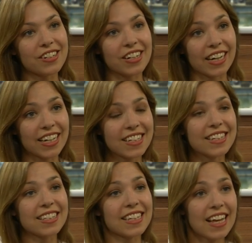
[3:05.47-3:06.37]
es ist ein
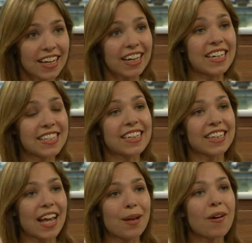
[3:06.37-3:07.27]
riesiges,
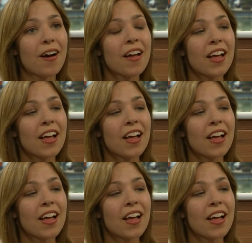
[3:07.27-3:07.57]
riesiges Thema.